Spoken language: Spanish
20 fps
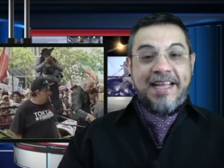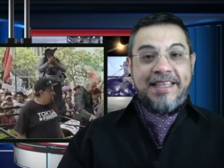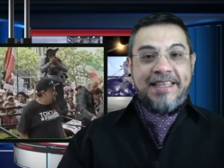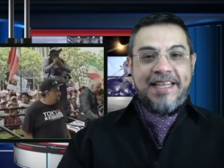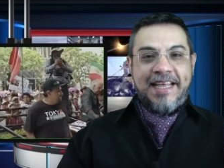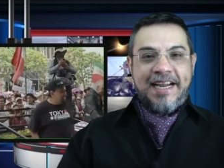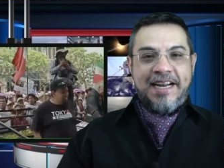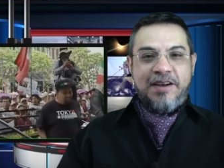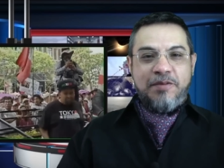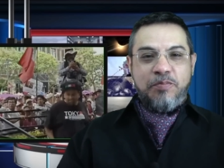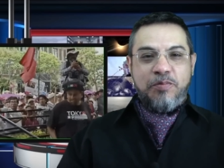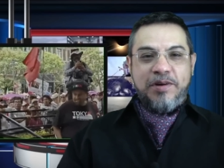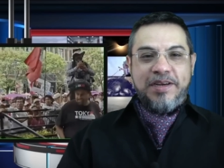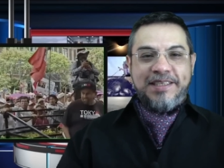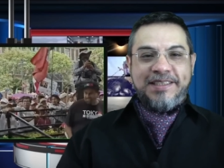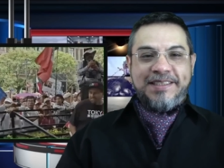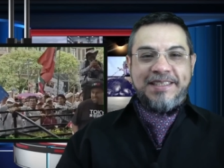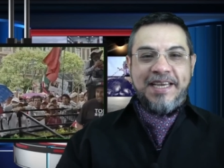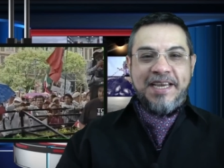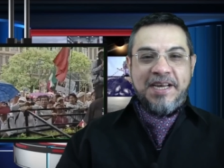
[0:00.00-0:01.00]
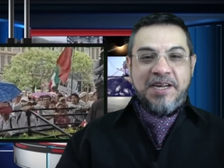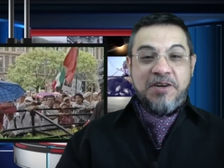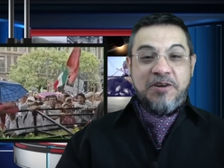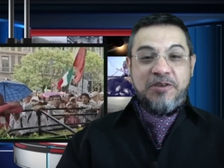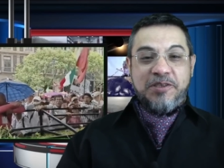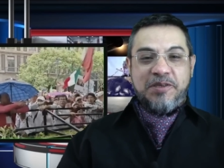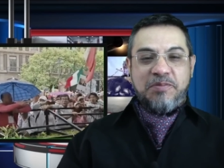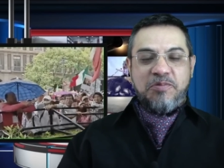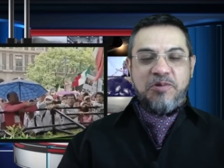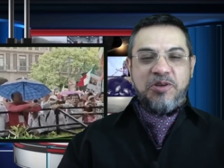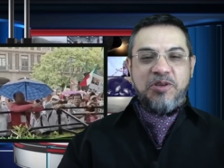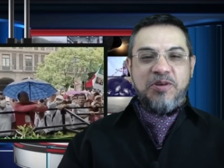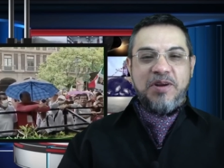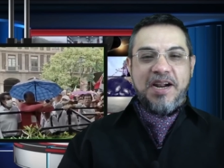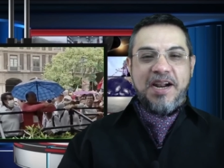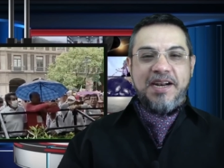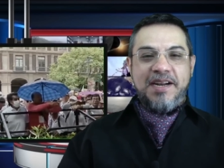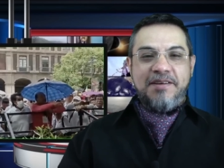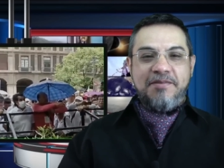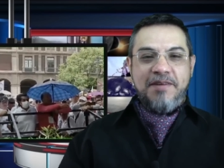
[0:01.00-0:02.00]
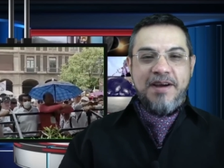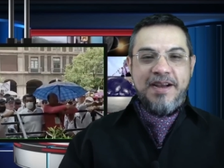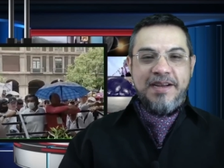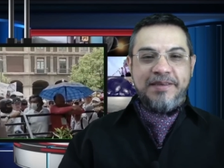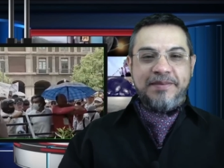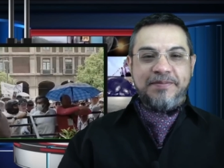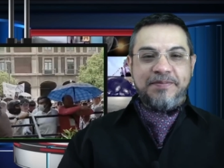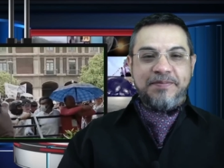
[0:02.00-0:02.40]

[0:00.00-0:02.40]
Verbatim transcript: Ándale, pues, ¿no se mordió la lengua?